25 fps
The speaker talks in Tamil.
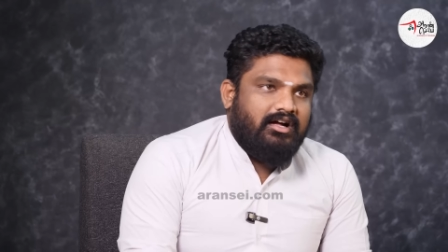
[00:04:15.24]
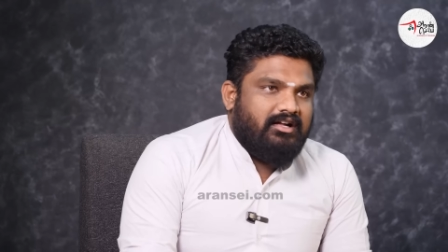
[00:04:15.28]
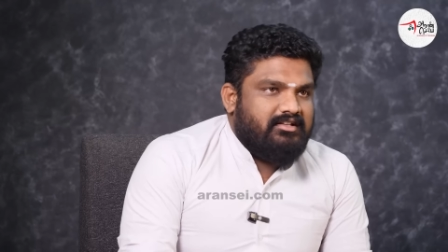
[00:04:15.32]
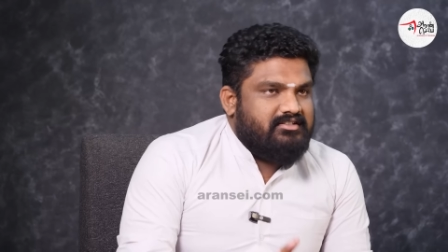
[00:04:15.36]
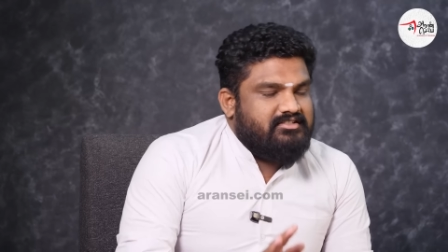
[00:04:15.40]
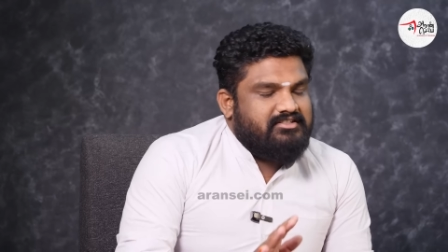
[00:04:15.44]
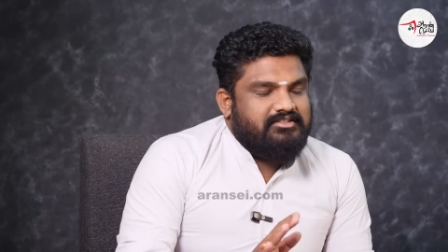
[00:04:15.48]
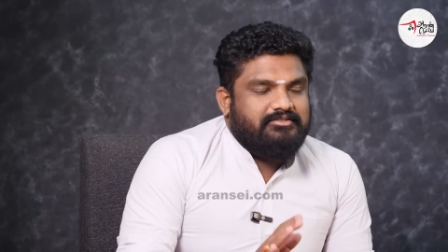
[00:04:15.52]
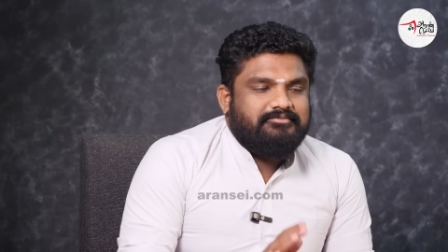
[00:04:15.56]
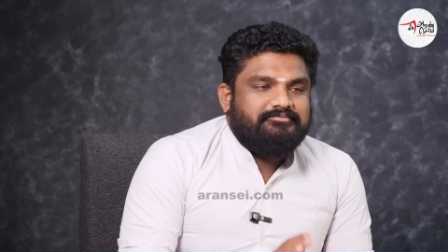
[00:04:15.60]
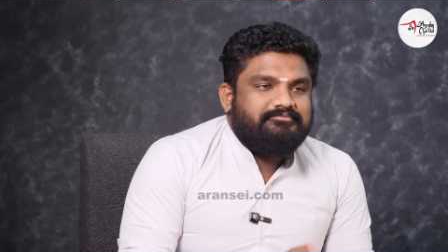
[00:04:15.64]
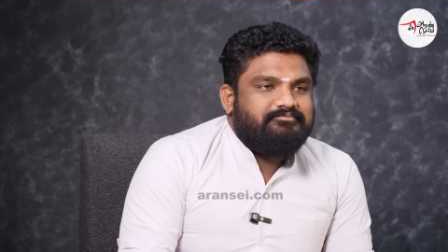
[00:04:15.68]

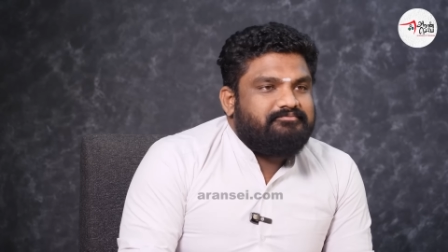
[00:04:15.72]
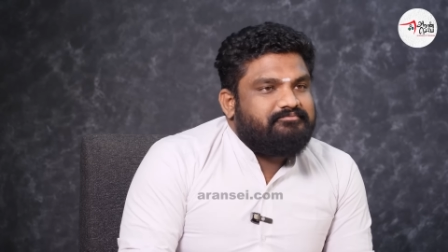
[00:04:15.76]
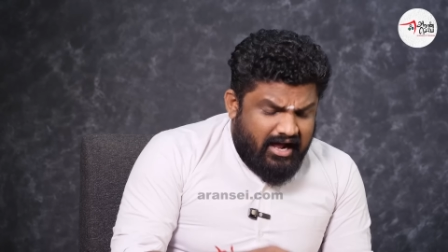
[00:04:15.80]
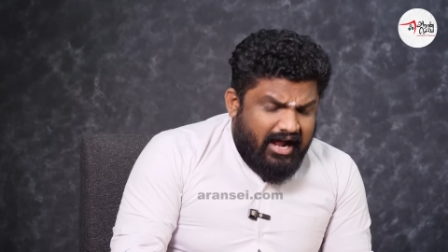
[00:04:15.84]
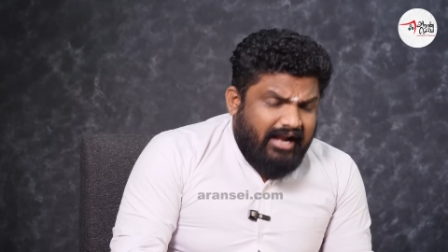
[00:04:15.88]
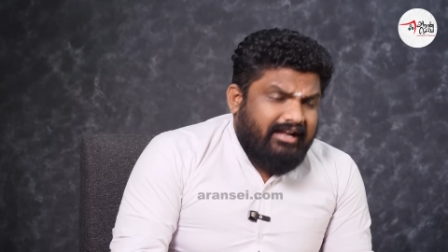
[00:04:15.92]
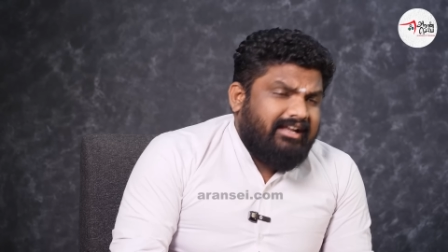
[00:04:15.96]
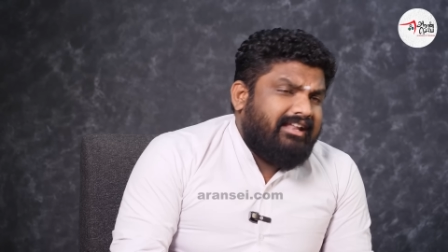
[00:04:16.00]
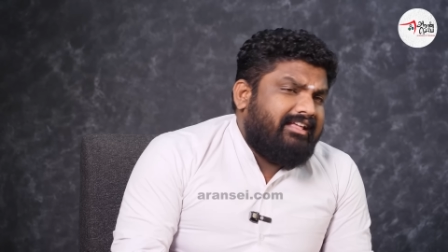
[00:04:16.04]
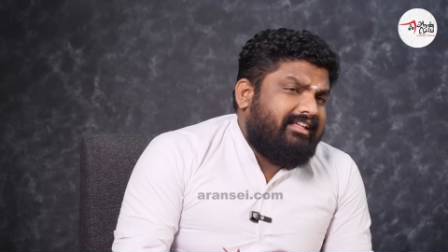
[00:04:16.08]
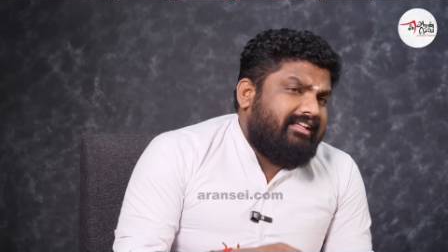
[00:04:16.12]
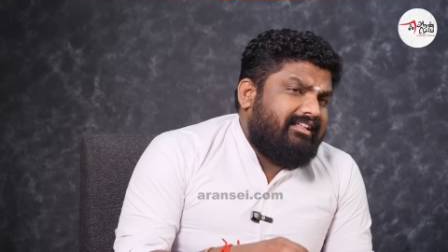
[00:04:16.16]
ஆச்சு
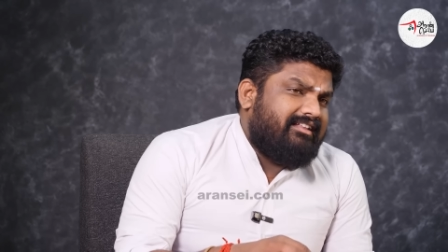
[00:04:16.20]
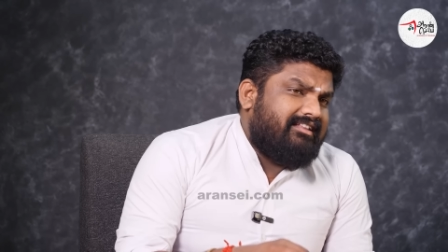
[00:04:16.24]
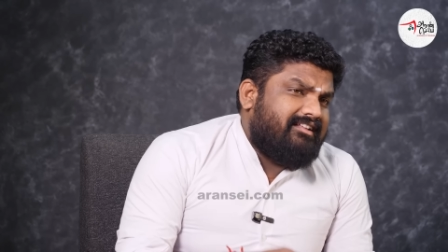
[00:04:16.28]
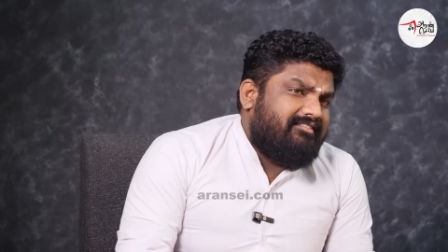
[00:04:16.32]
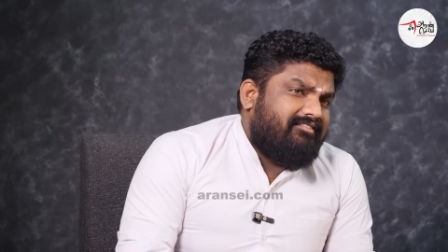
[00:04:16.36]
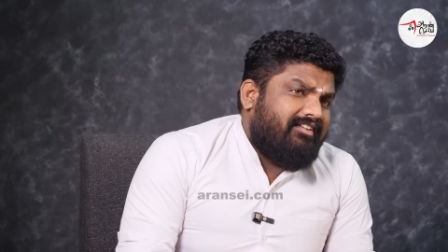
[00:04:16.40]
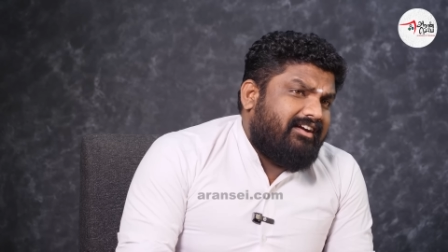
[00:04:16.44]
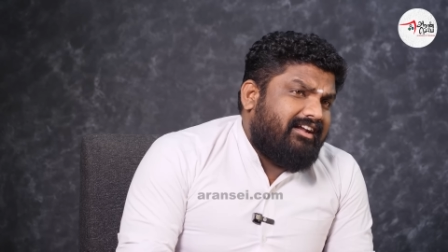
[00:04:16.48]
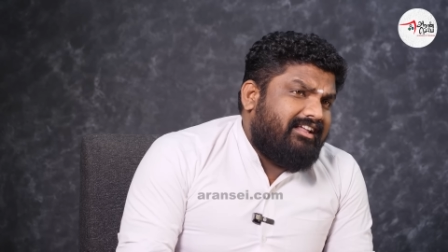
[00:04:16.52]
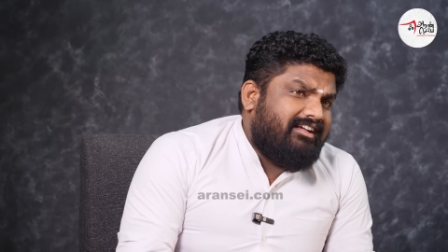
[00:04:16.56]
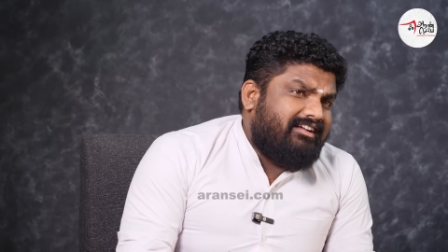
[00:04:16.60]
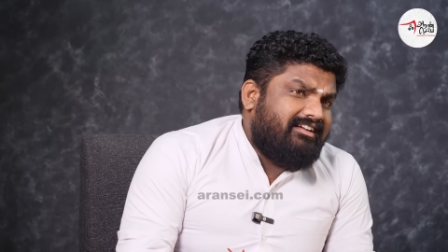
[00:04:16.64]
அன்னைக்கு
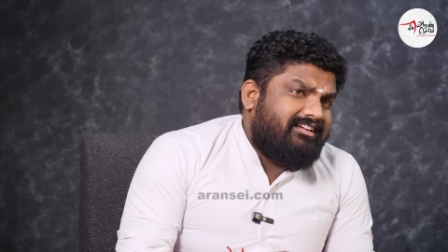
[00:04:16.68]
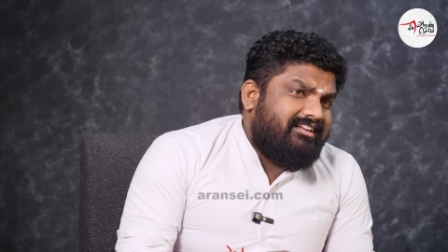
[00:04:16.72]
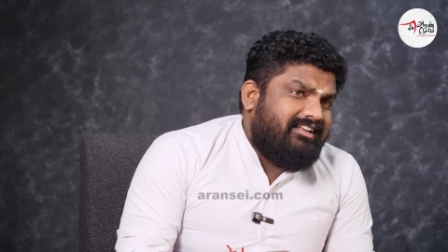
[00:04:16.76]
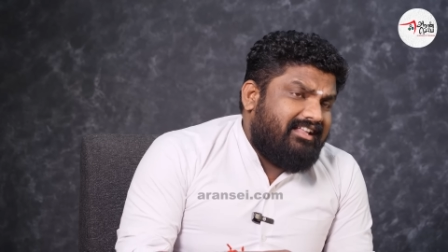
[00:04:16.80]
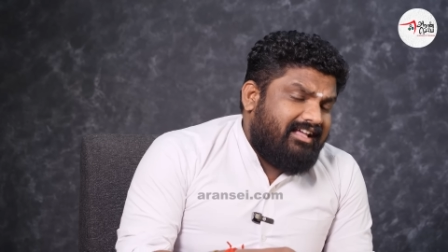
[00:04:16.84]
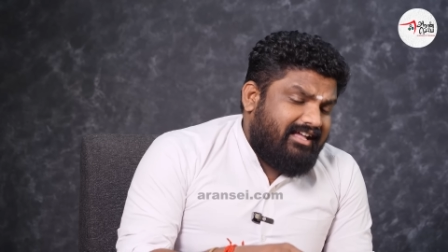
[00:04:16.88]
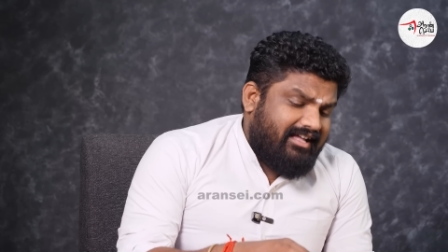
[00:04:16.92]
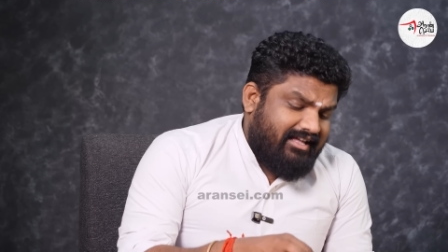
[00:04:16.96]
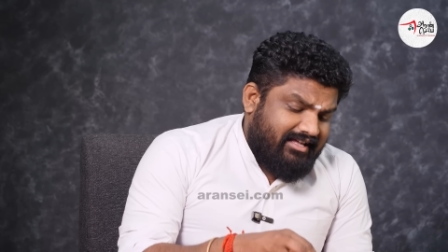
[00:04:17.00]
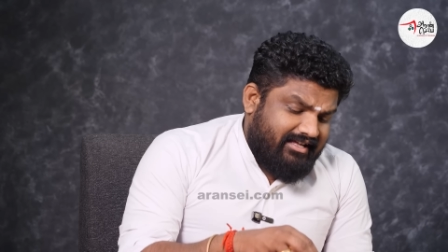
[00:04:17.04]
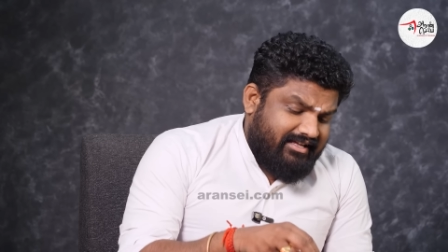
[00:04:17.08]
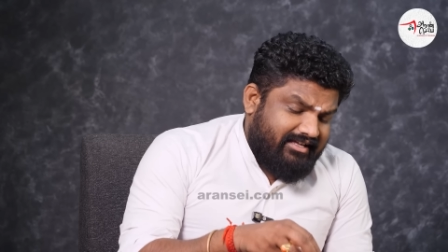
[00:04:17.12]
இந்த
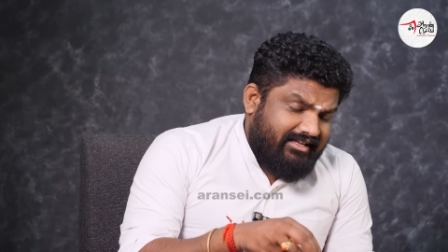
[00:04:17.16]
வழக்கில்